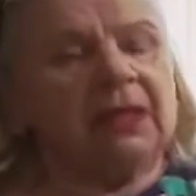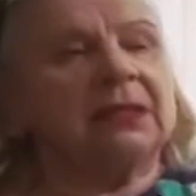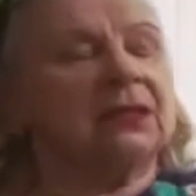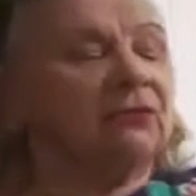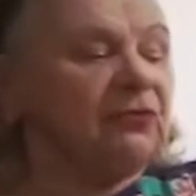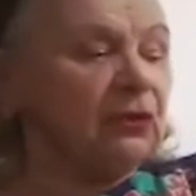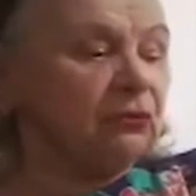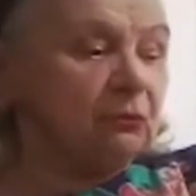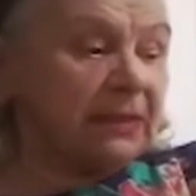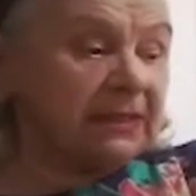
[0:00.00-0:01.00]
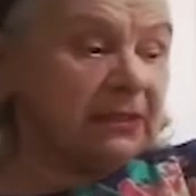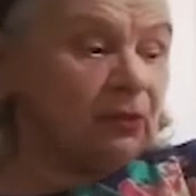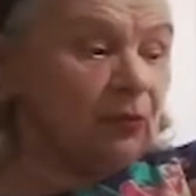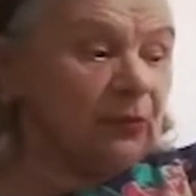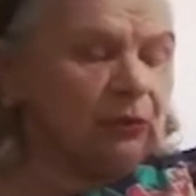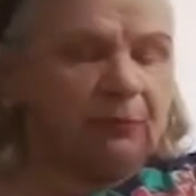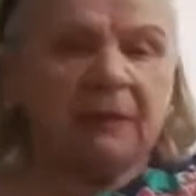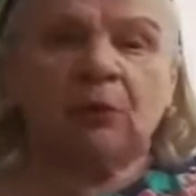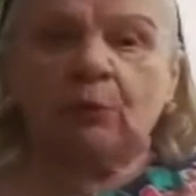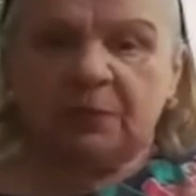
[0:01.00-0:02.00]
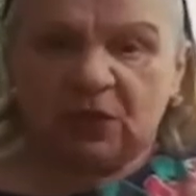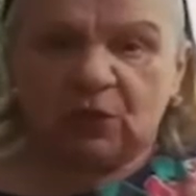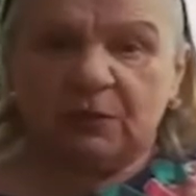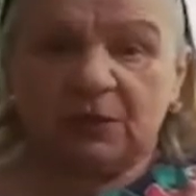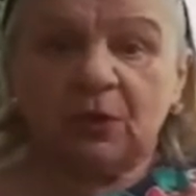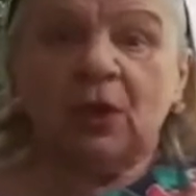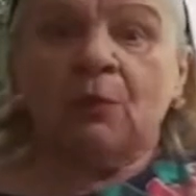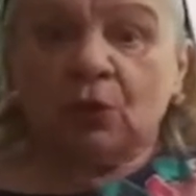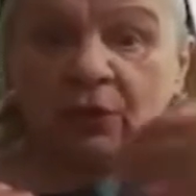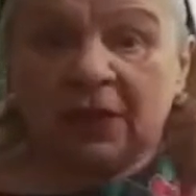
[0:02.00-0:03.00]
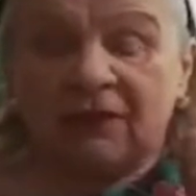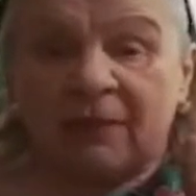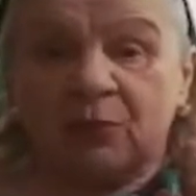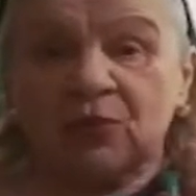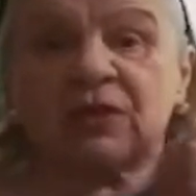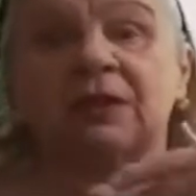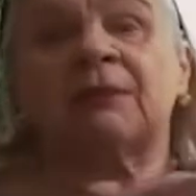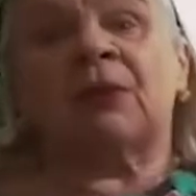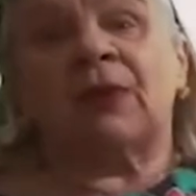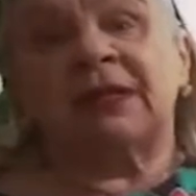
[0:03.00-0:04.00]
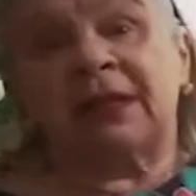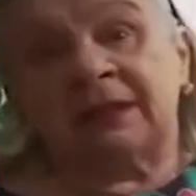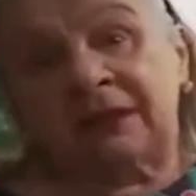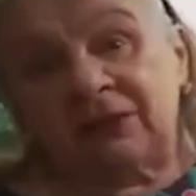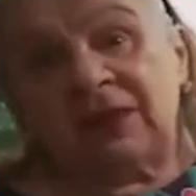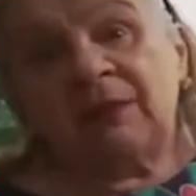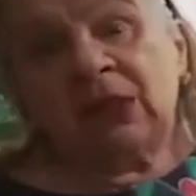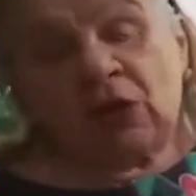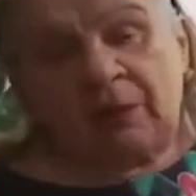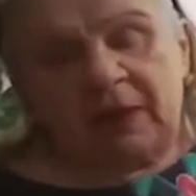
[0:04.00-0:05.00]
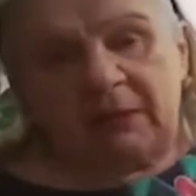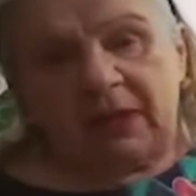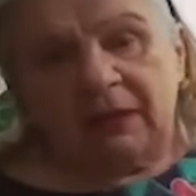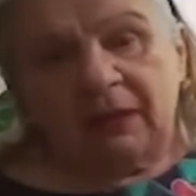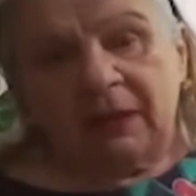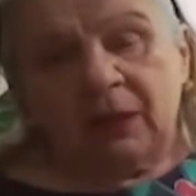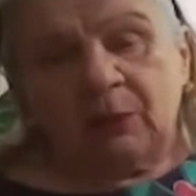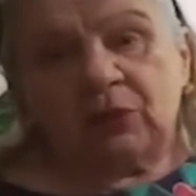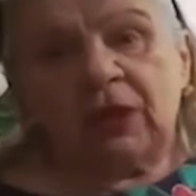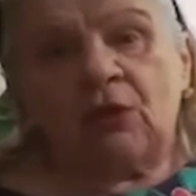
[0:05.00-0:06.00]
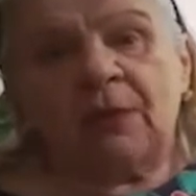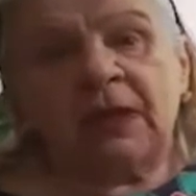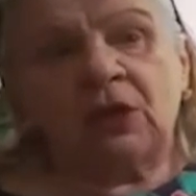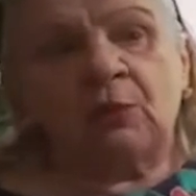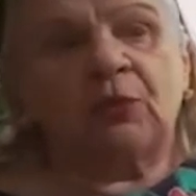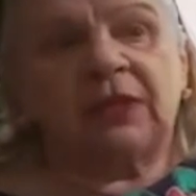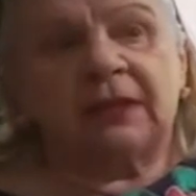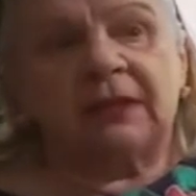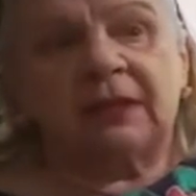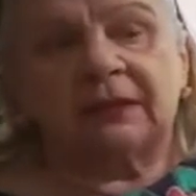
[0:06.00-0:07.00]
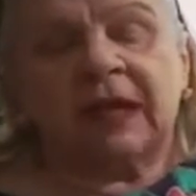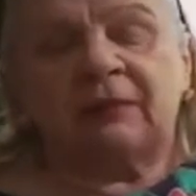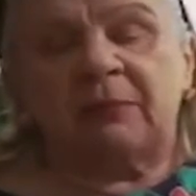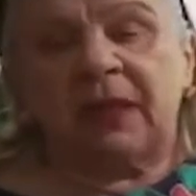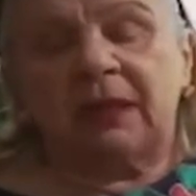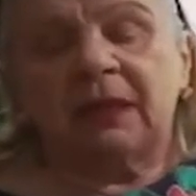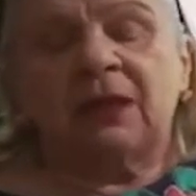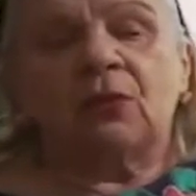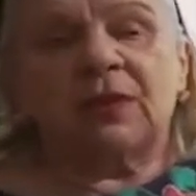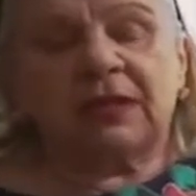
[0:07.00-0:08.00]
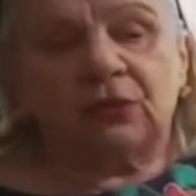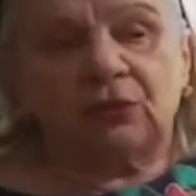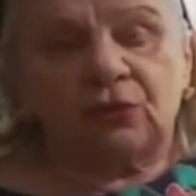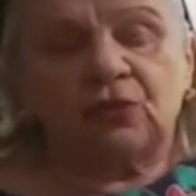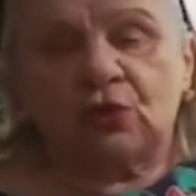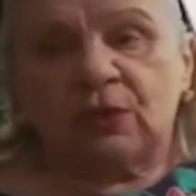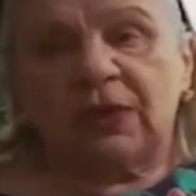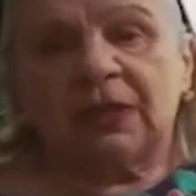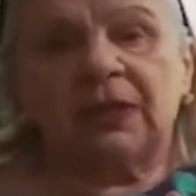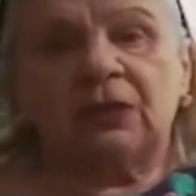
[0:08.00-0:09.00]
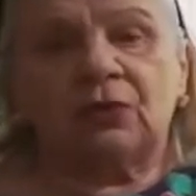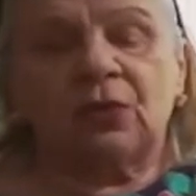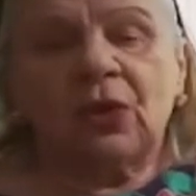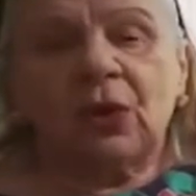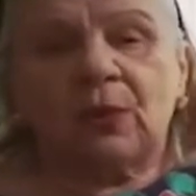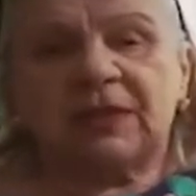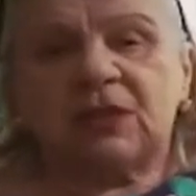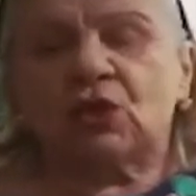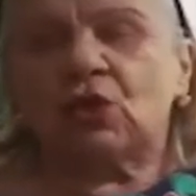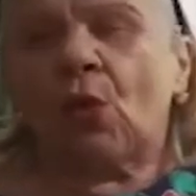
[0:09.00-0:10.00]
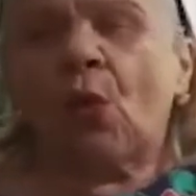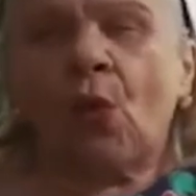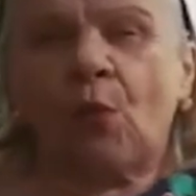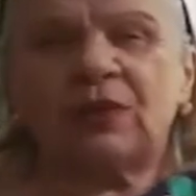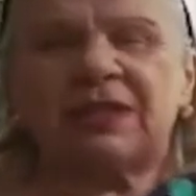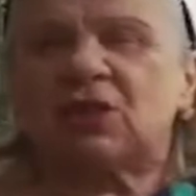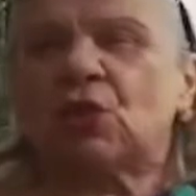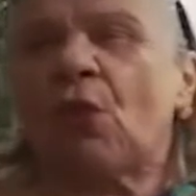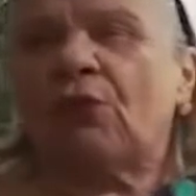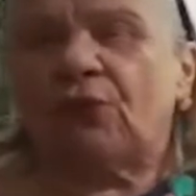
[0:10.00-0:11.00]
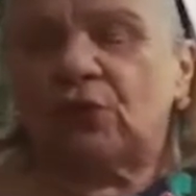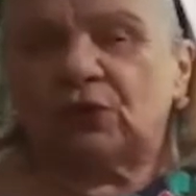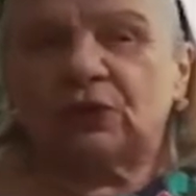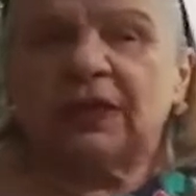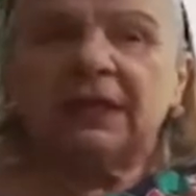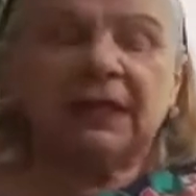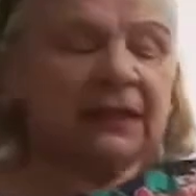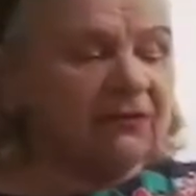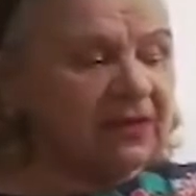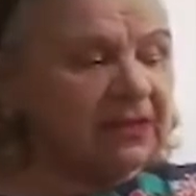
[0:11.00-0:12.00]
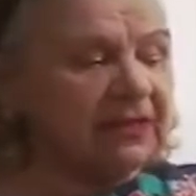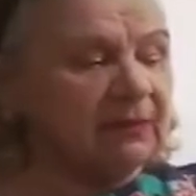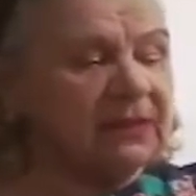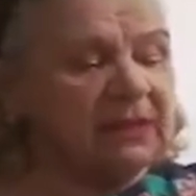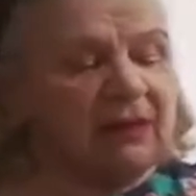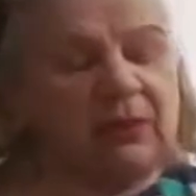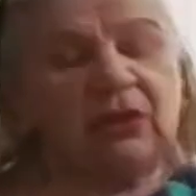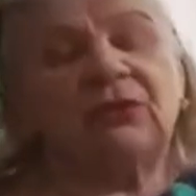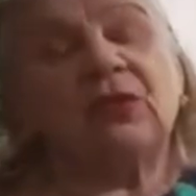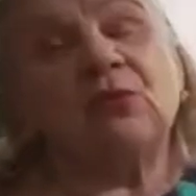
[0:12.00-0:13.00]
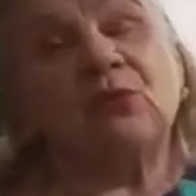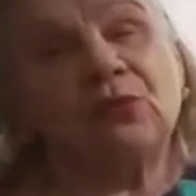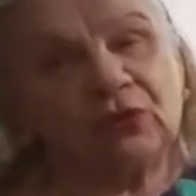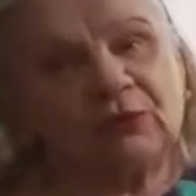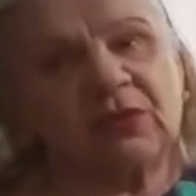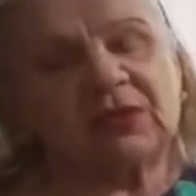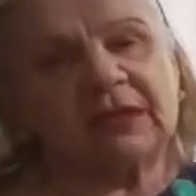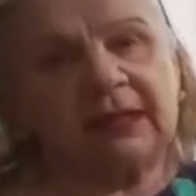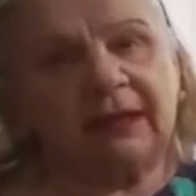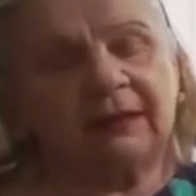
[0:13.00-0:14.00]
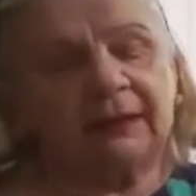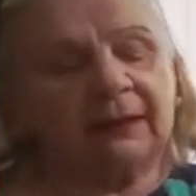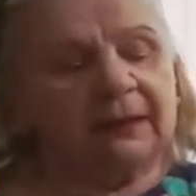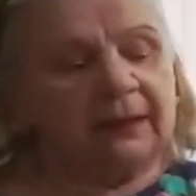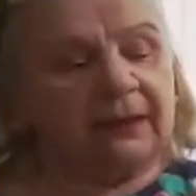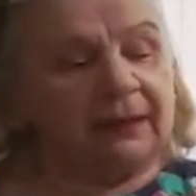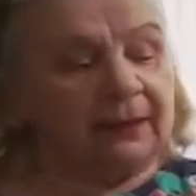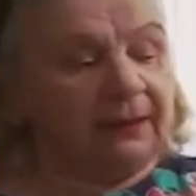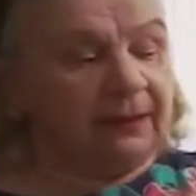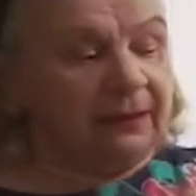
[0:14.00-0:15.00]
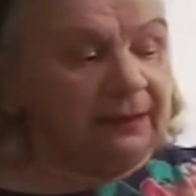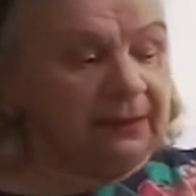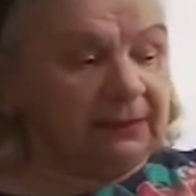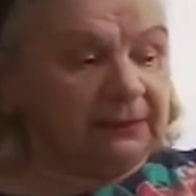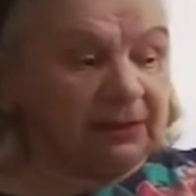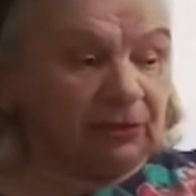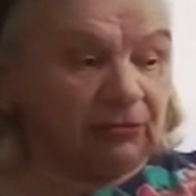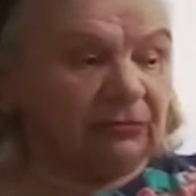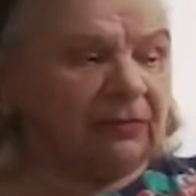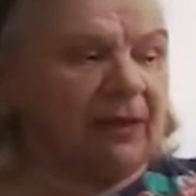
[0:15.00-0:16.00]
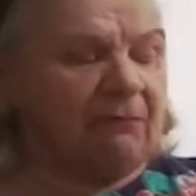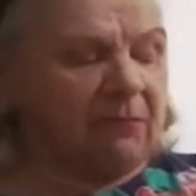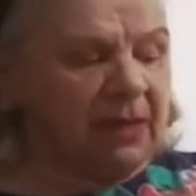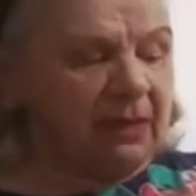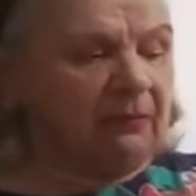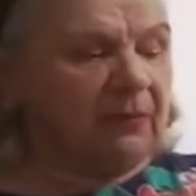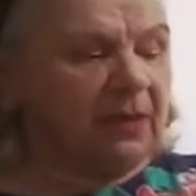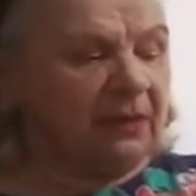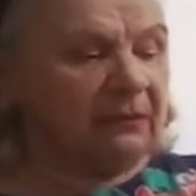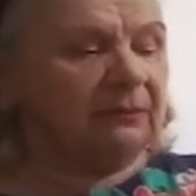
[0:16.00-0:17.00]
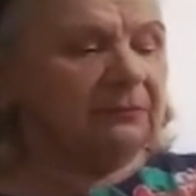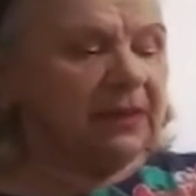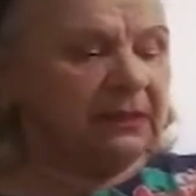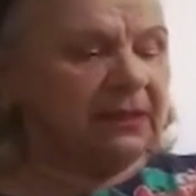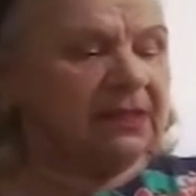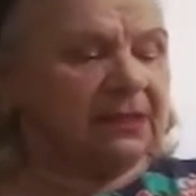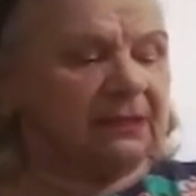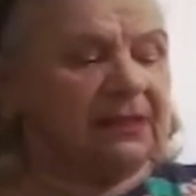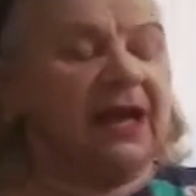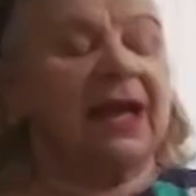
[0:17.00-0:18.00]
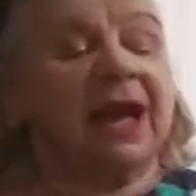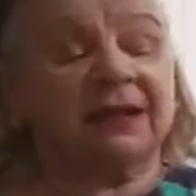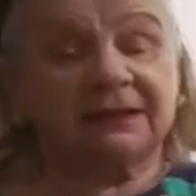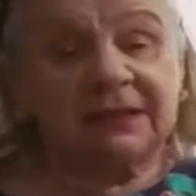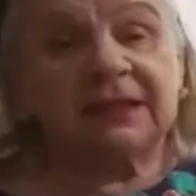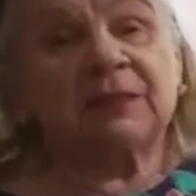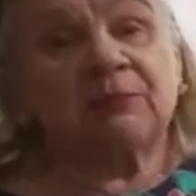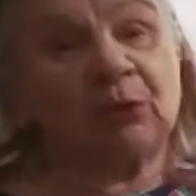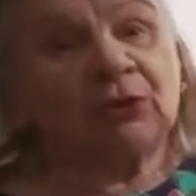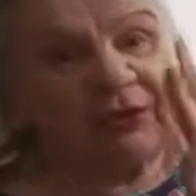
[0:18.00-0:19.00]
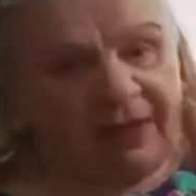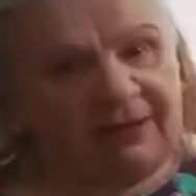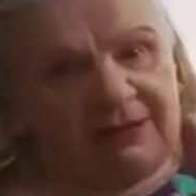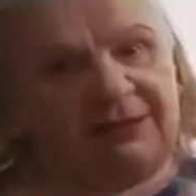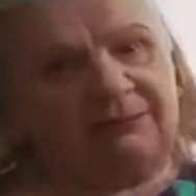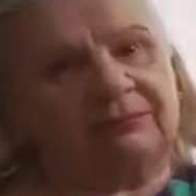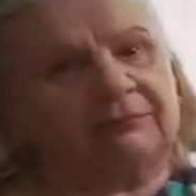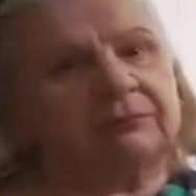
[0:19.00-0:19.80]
Então veio assim num momento bem propício mesmo, porque eu estava à busca de uma qualidade de vida melhor para mim. Porque como é que eu poderia estar bem com essa dor no joelho, com esse descombo, esse desconforto? E através desse medicamento veio muito me auxiliar. É, então, é bem, bem, bem interessante. Artic Protect.